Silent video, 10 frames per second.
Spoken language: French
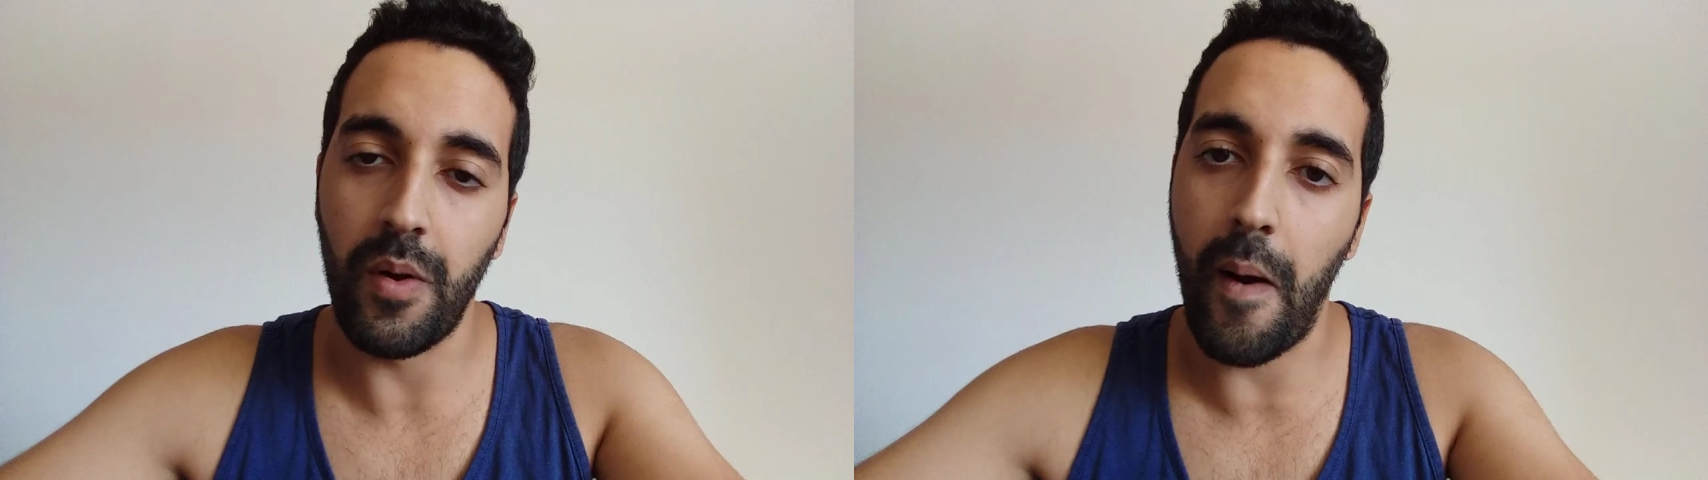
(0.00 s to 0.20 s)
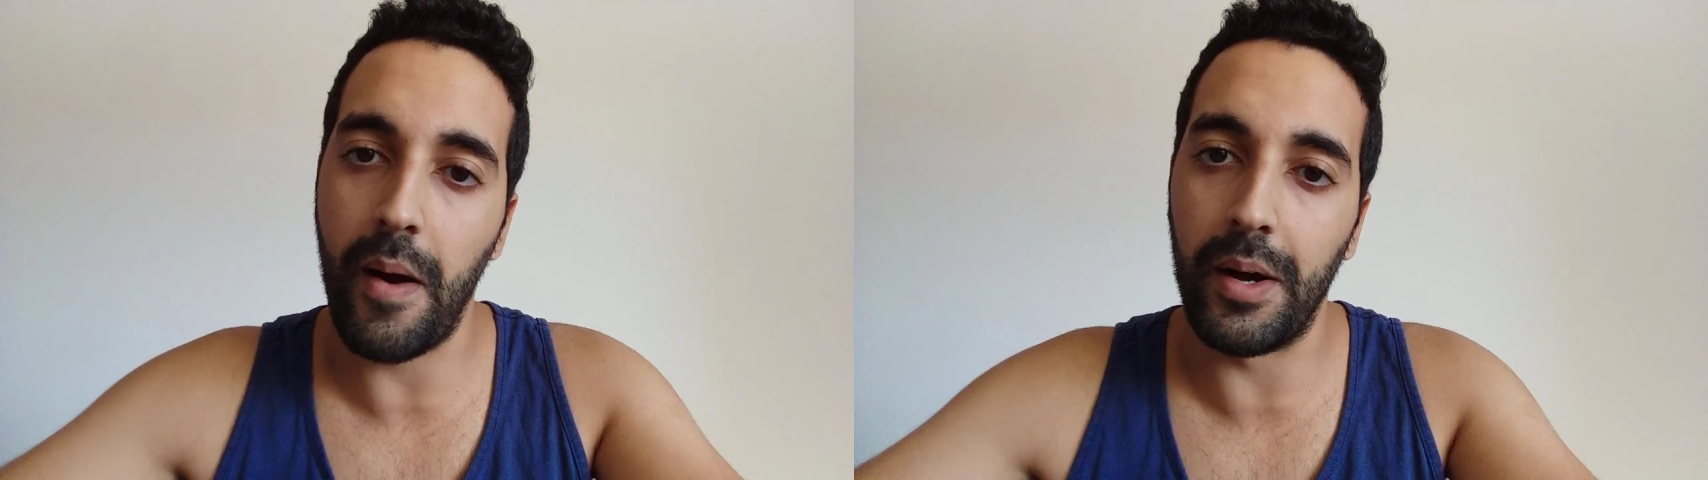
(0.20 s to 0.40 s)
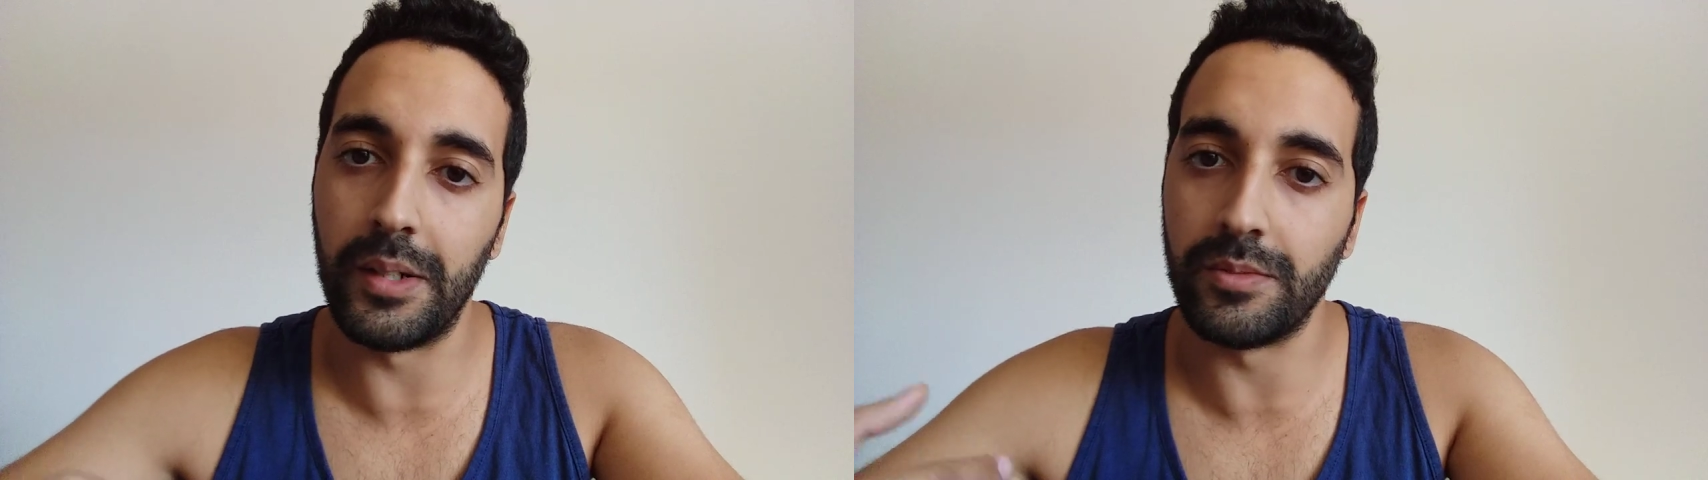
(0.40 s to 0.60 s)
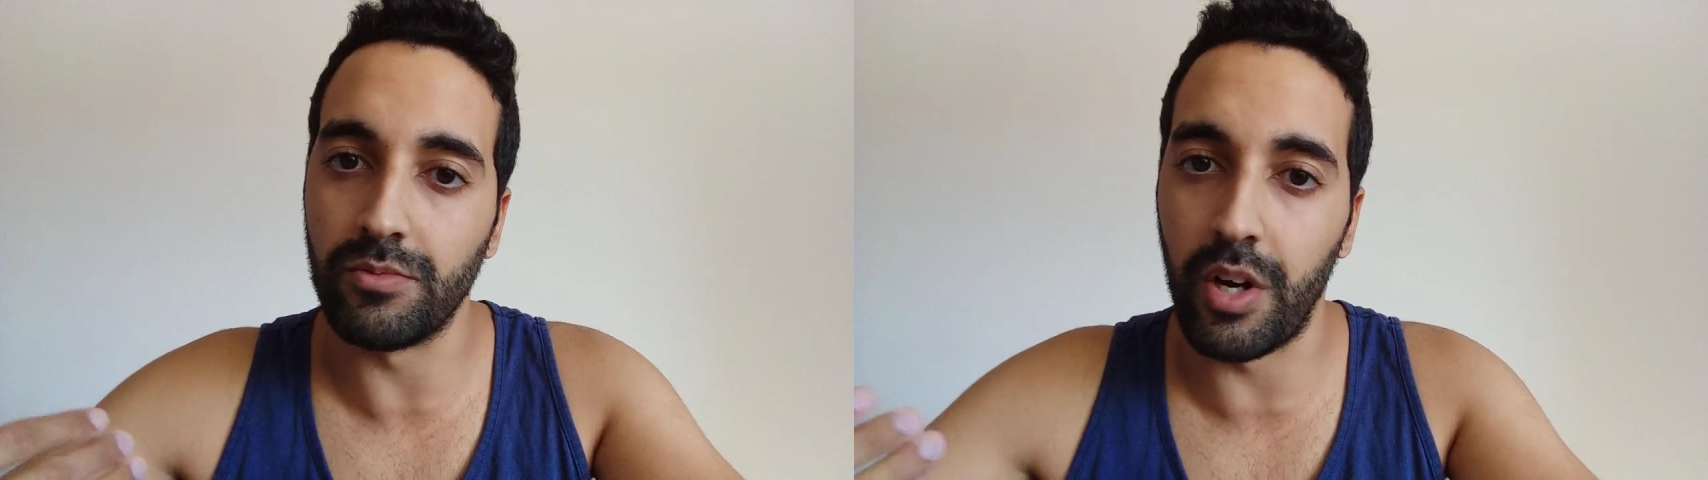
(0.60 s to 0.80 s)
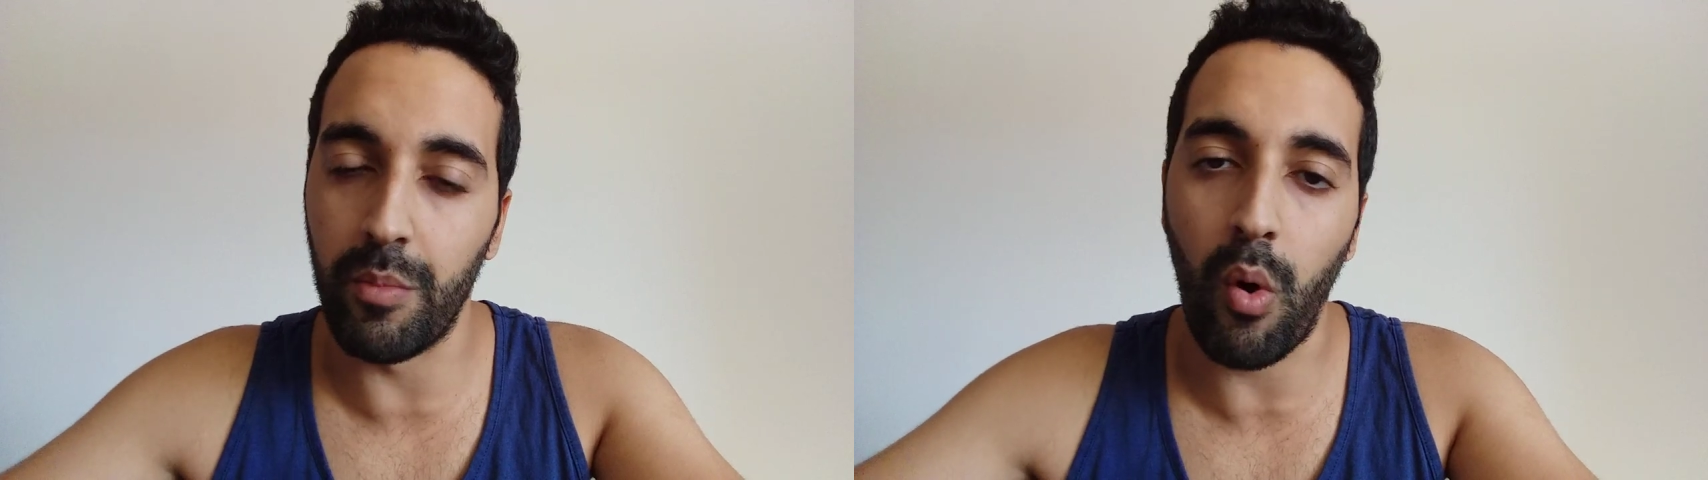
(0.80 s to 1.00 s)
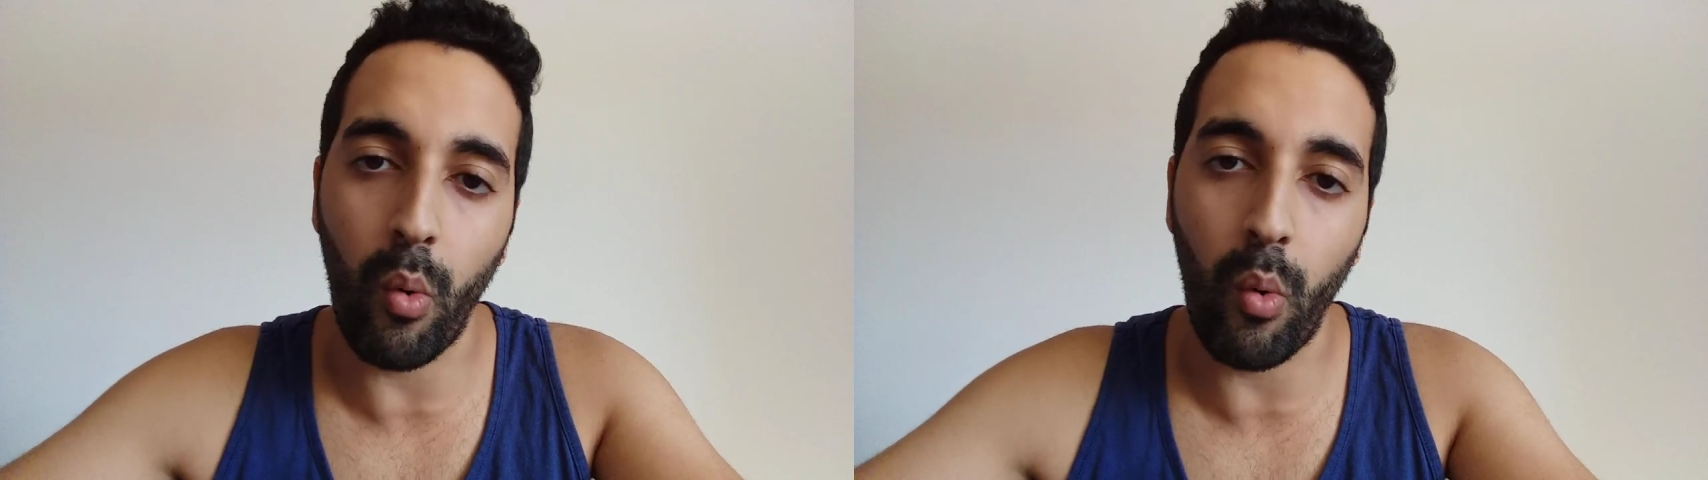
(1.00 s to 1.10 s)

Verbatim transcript: à vraiment